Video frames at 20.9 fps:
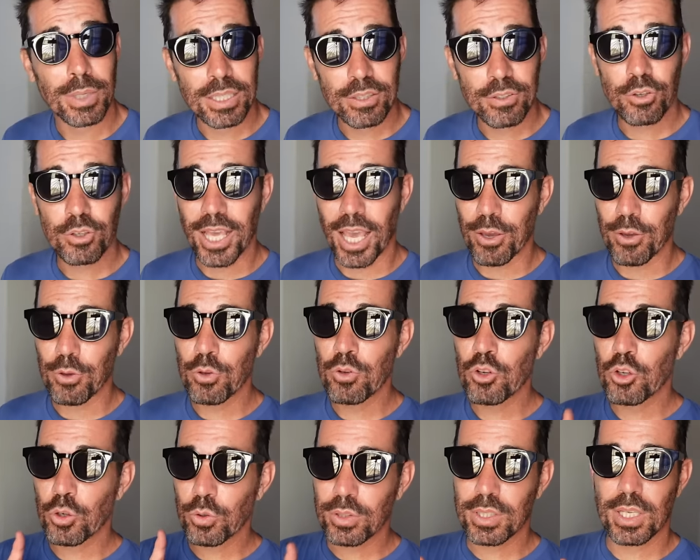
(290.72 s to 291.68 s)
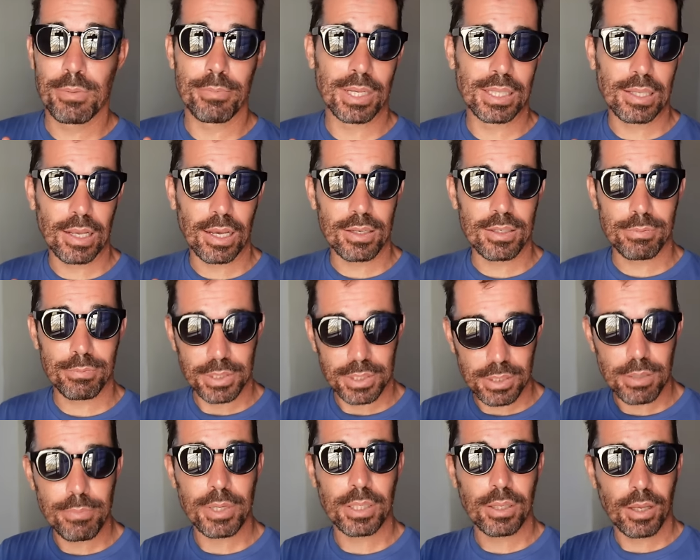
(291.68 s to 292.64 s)
Maintenant, il y a une chose qui m'intéresse, mais
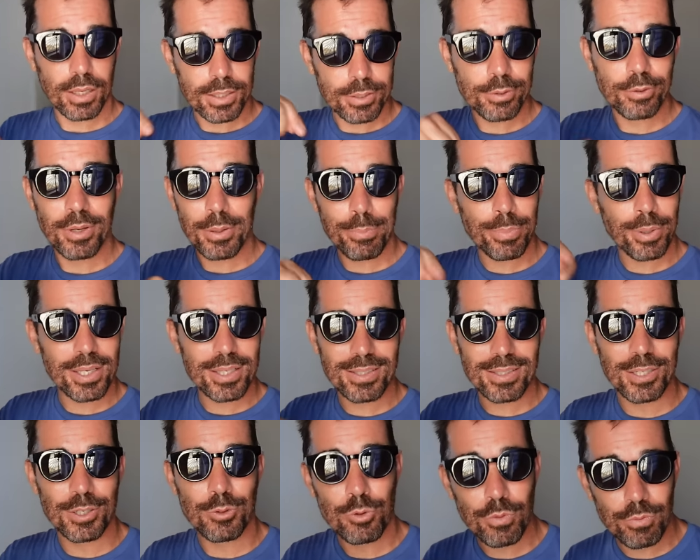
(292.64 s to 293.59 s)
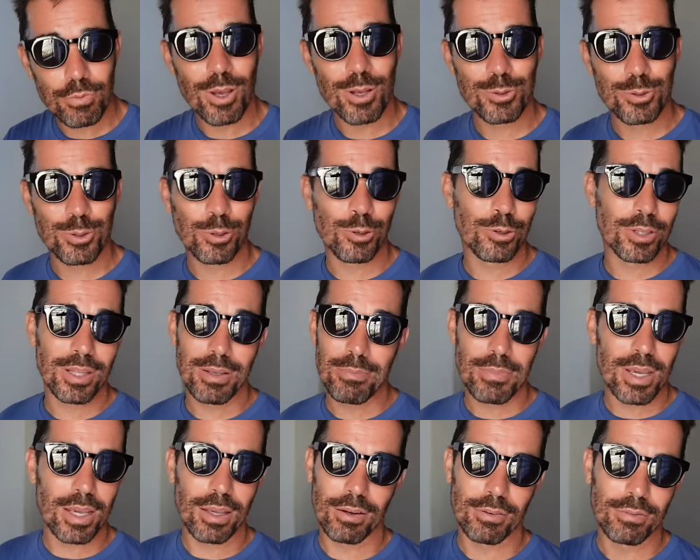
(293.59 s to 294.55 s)
ce qui m'intéresse, ce n'est pas ici. Je suis venu à Sokodé,
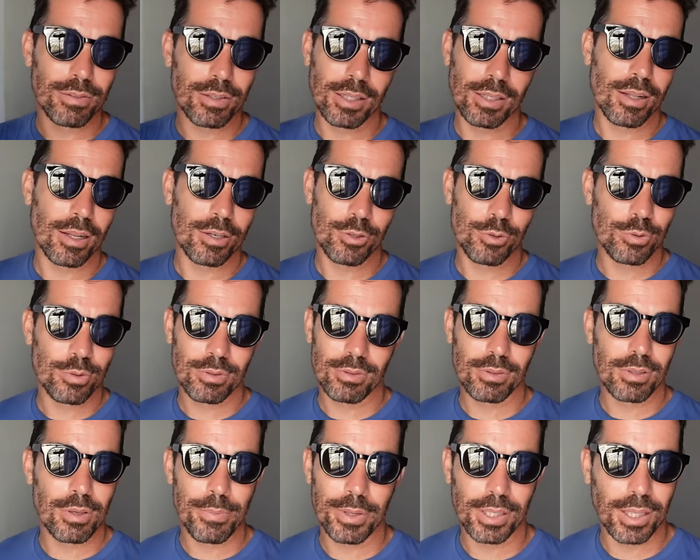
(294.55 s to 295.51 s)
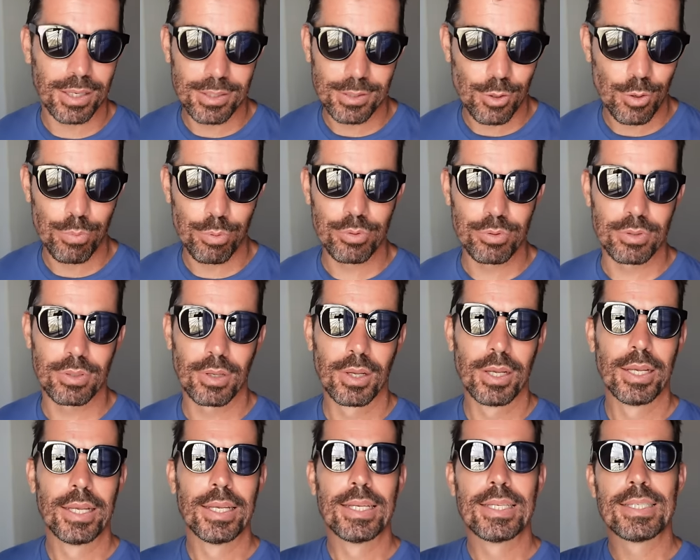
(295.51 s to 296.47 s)
mais en fait, la chose qui m'intéresse le plus,
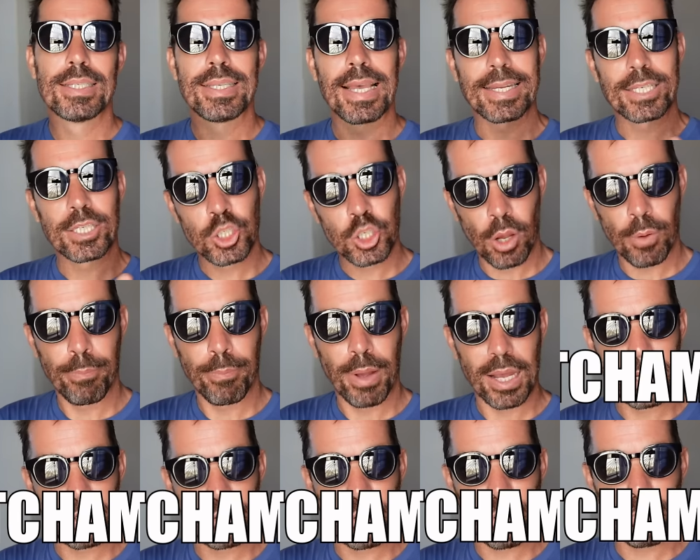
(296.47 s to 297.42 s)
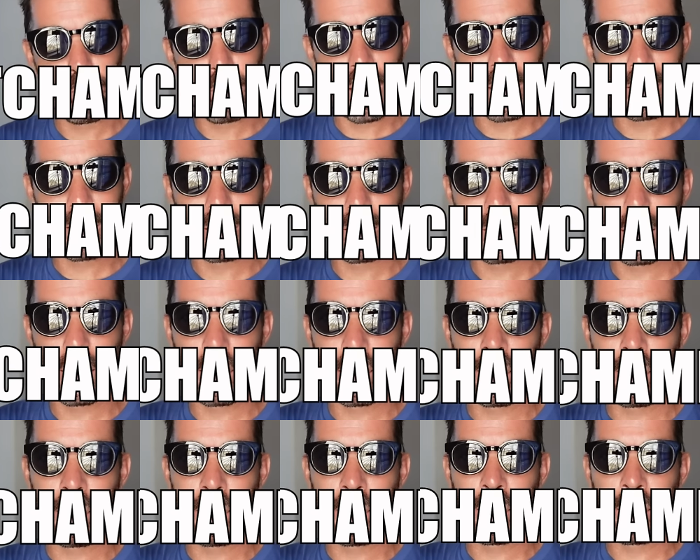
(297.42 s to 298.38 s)
c'est à Chamba. Chamba,
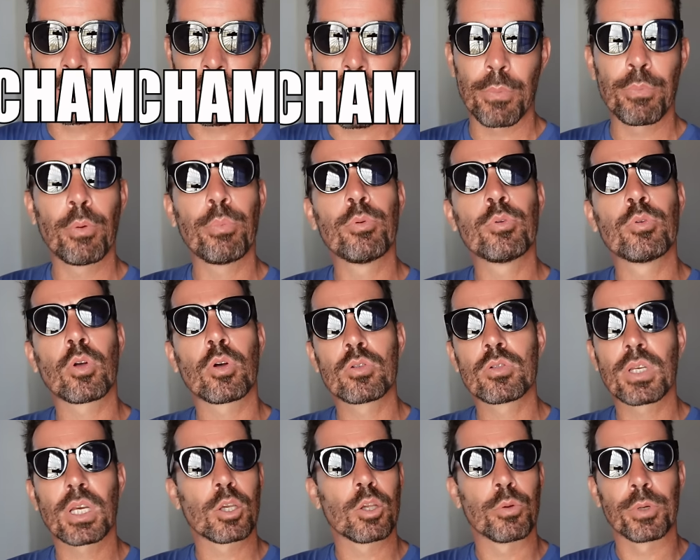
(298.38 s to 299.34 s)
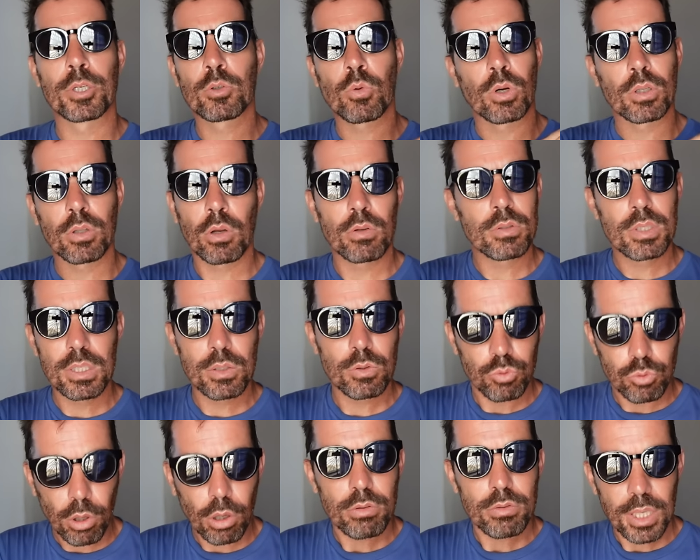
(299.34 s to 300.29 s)
c'est un peu plus de 35 km, je crois, 36
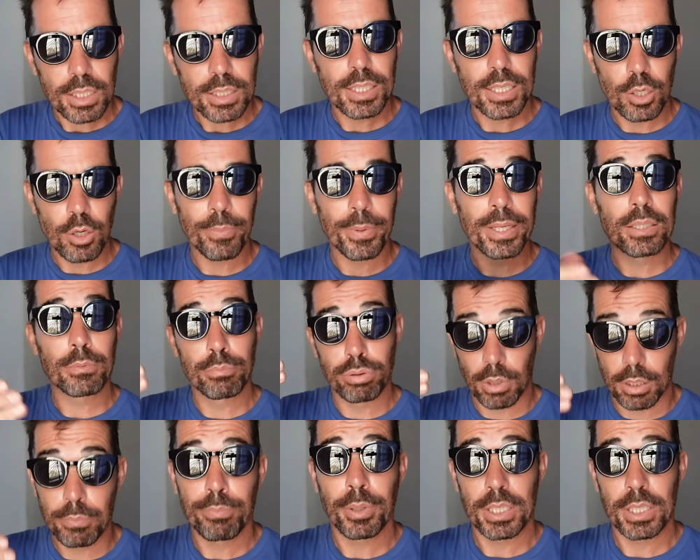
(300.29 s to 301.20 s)
ou 37 km pour être